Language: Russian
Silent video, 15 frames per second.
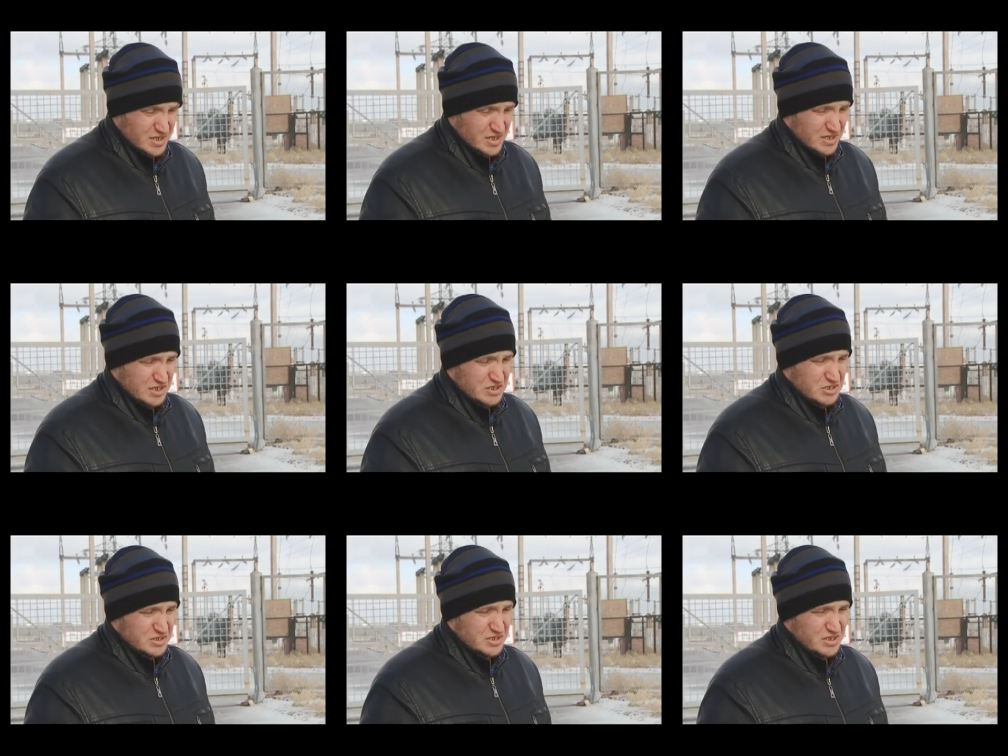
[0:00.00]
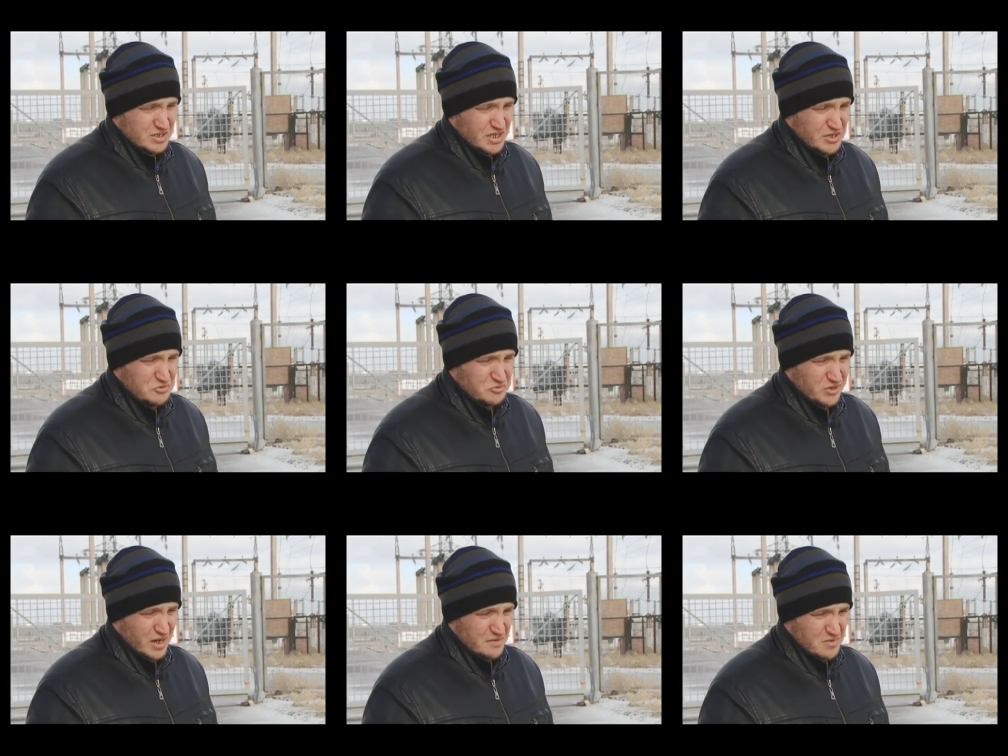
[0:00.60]
значит,
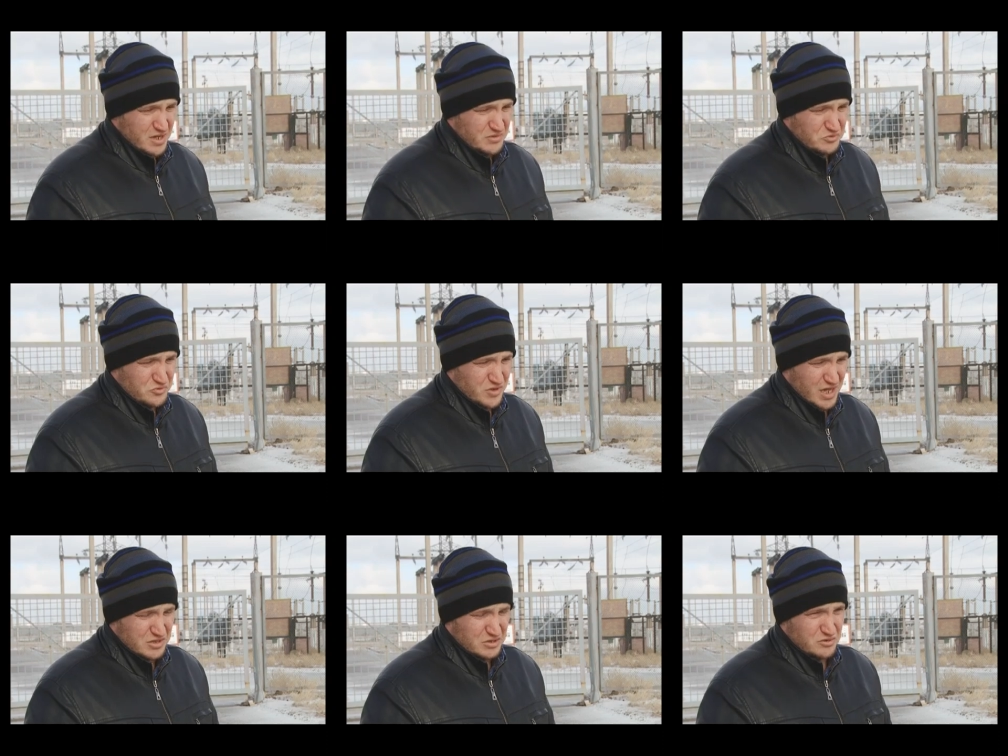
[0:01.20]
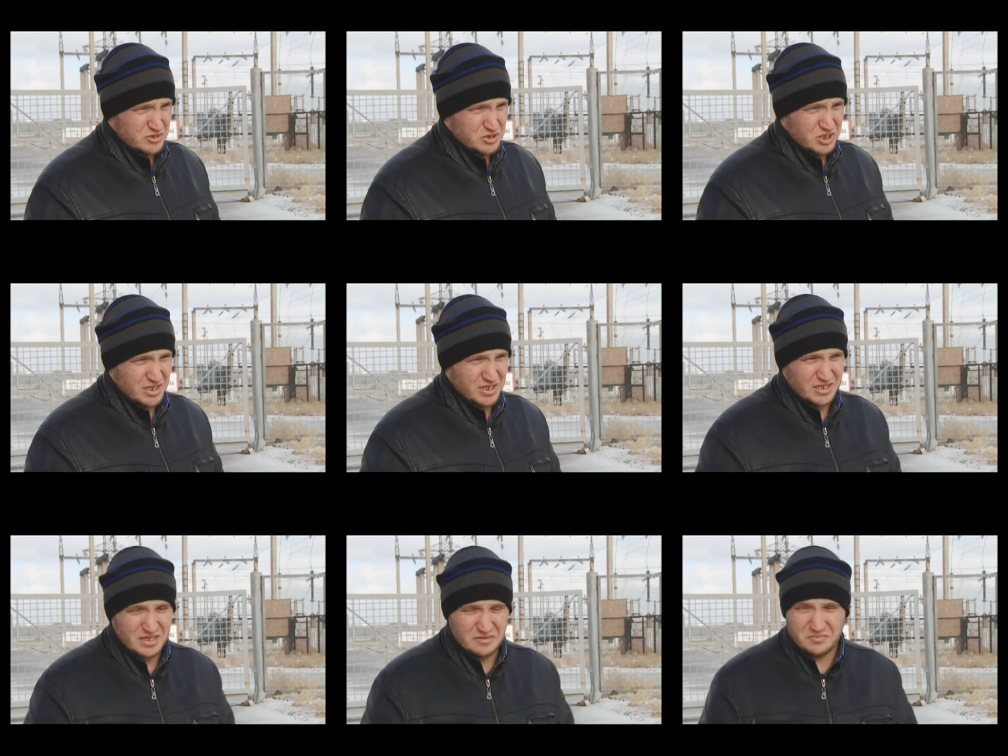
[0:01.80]
дает команду на
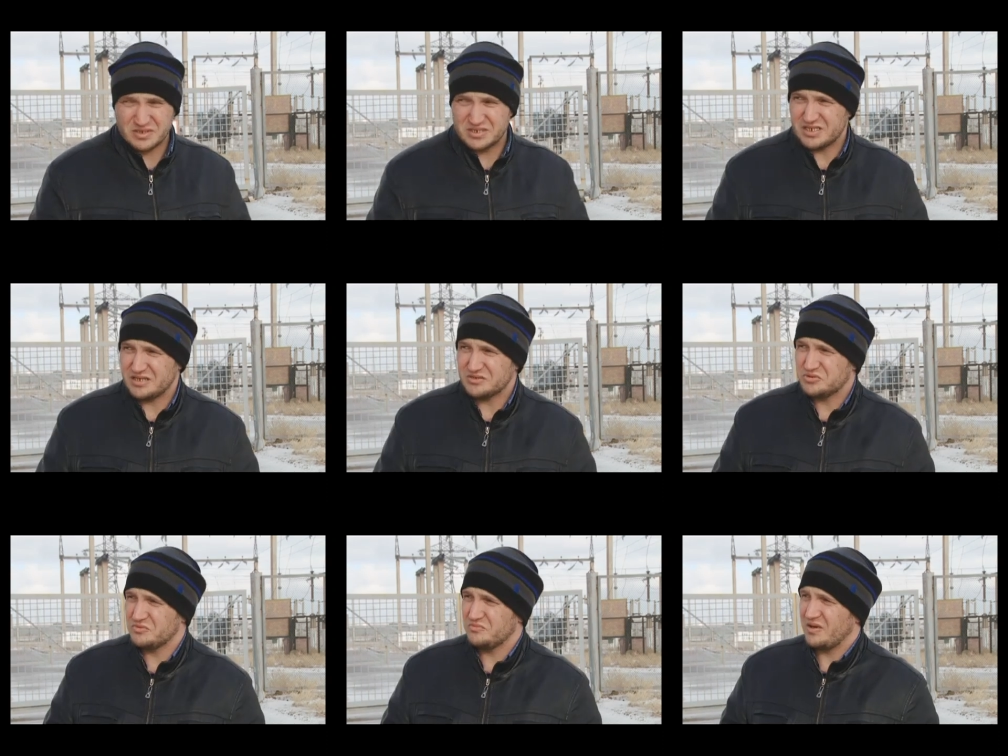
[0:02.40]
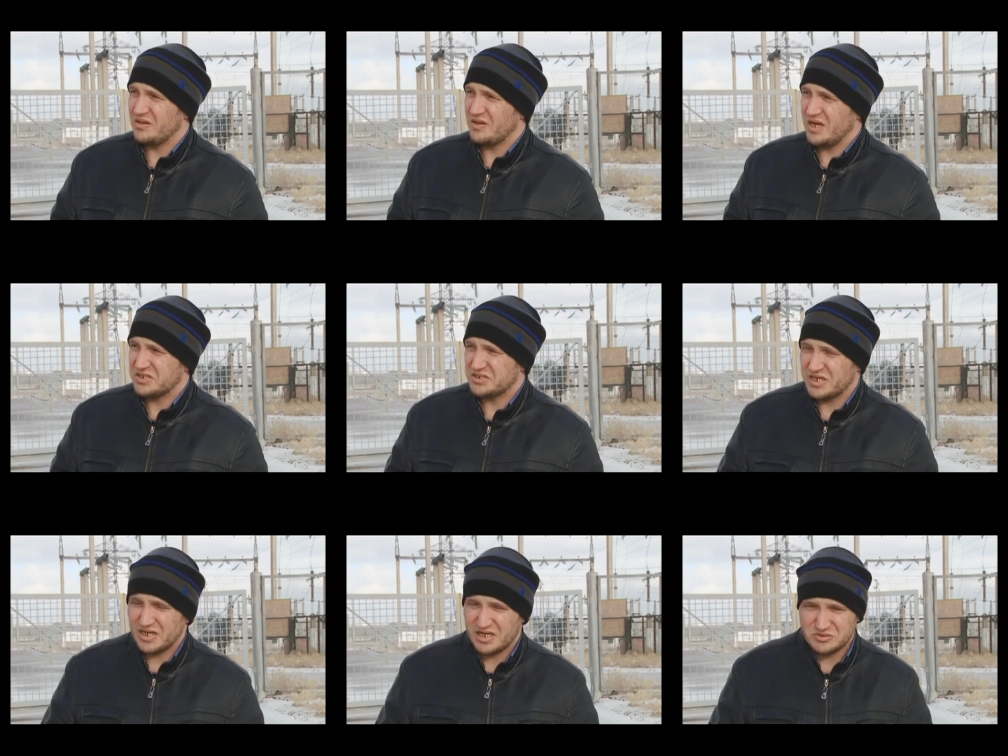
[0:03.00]
отключение на подстанцию
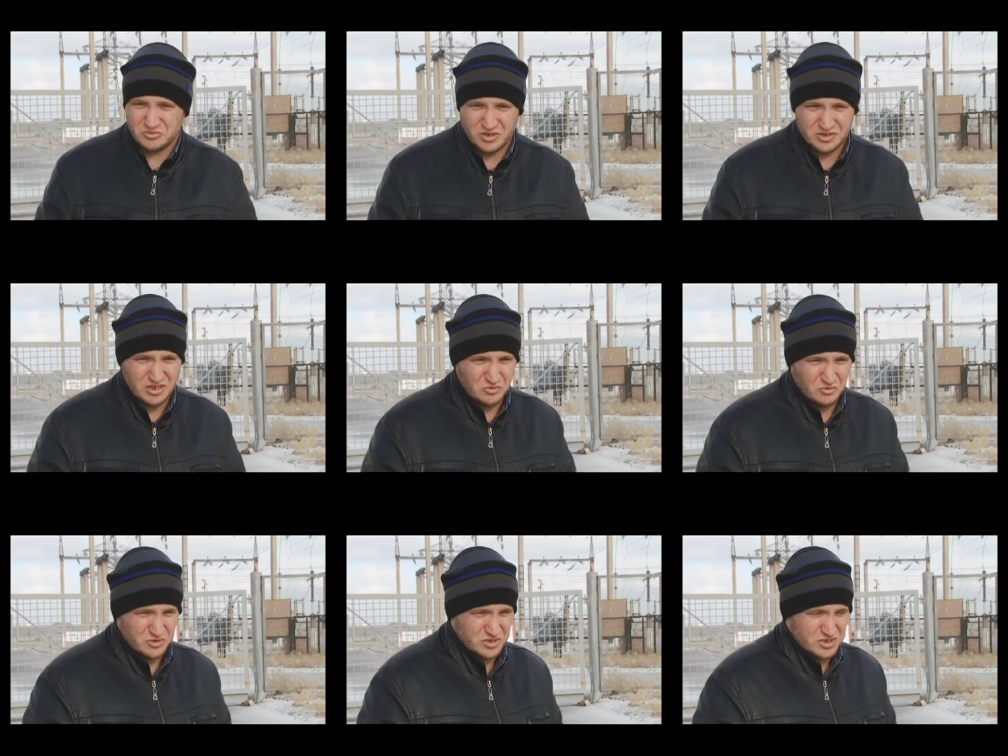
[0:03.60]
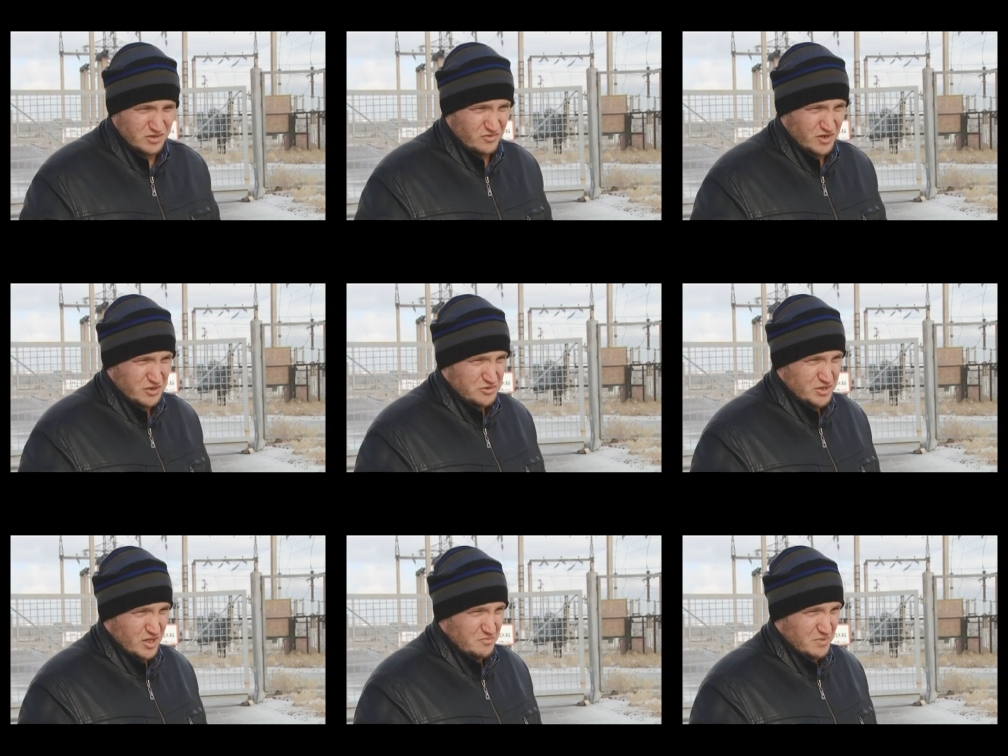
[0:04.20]
Балхарская, которая находится в
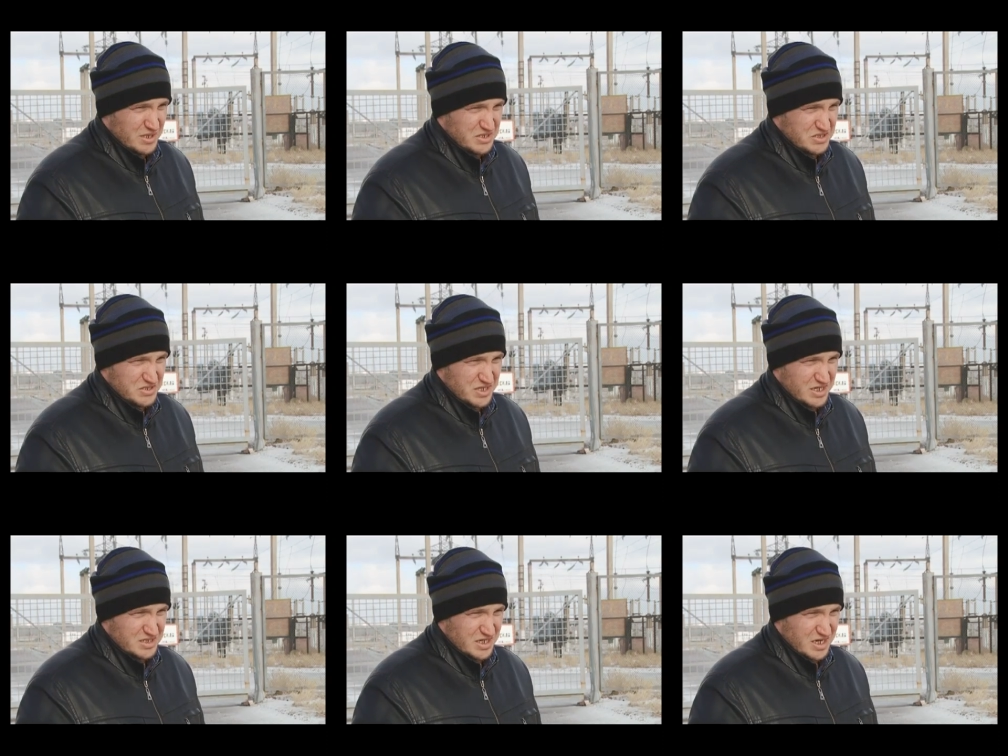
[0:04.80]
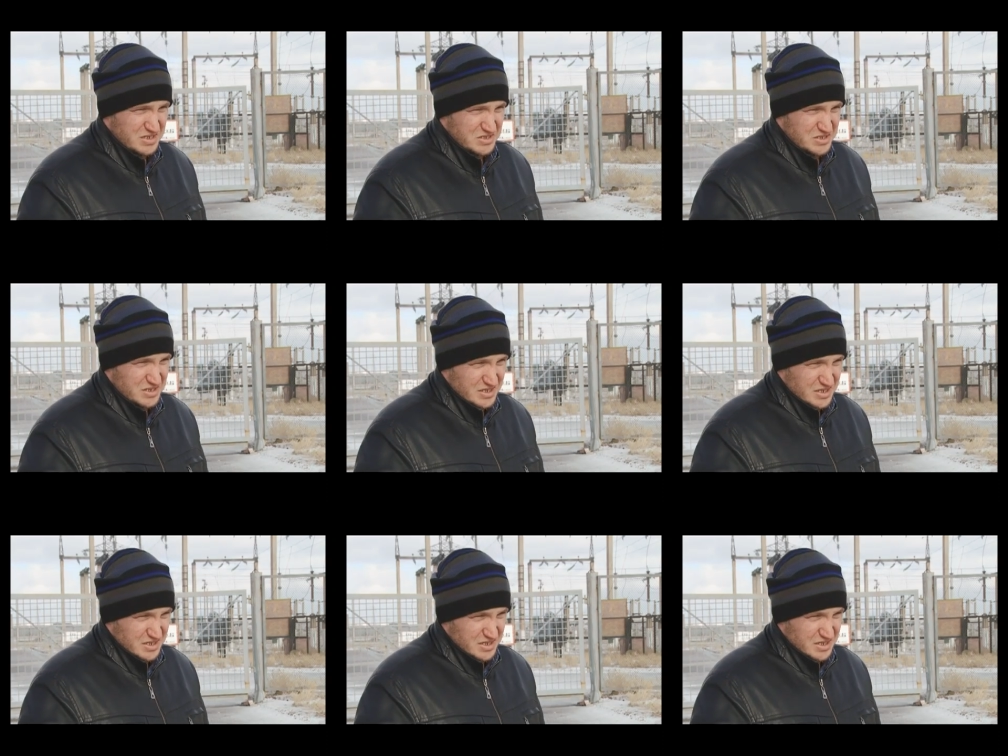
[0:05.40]
районе Алматинской трассы.